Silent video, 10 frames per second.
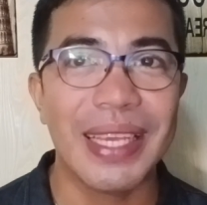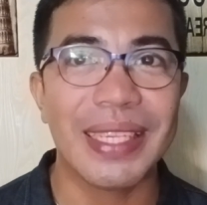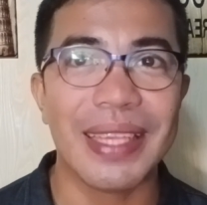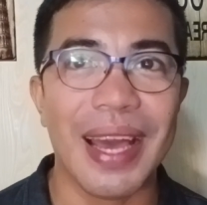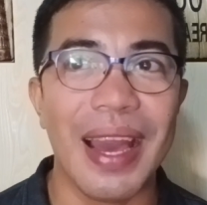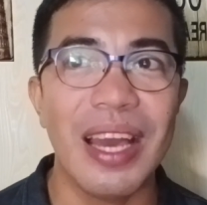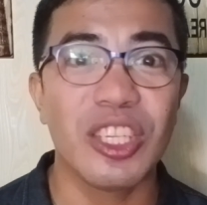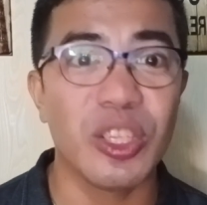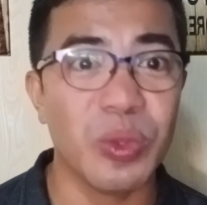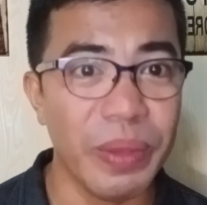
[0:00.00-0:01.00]
sa
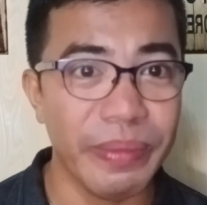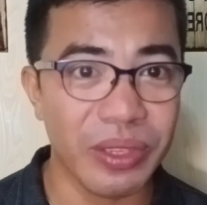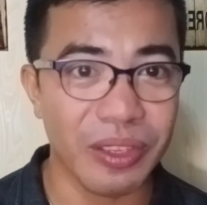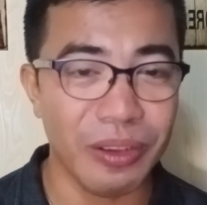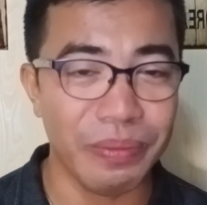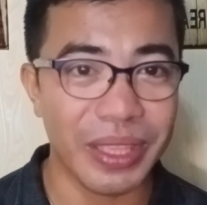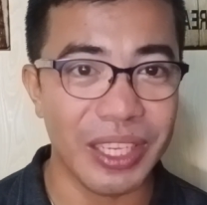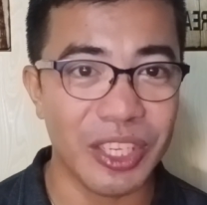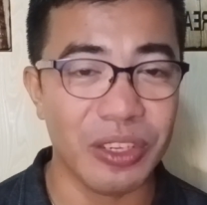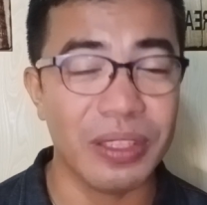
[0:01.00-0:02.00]
swimsuit
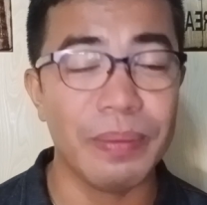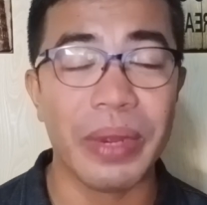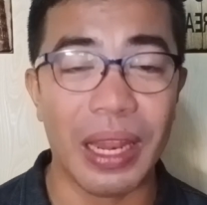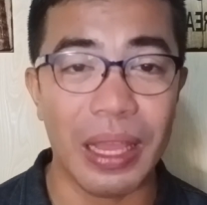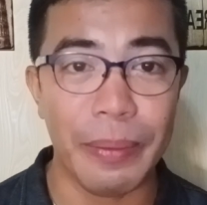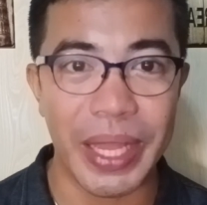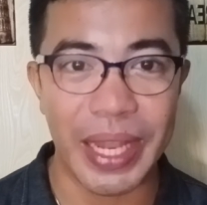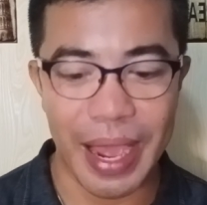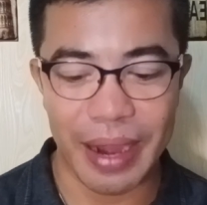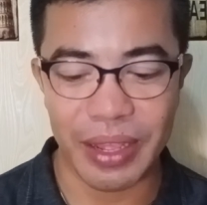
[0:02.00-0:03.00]
competition
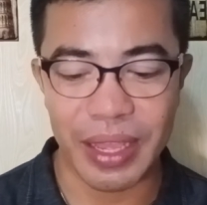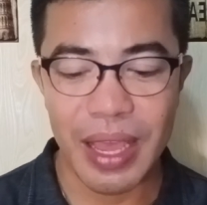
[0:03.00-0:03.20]
preliminary.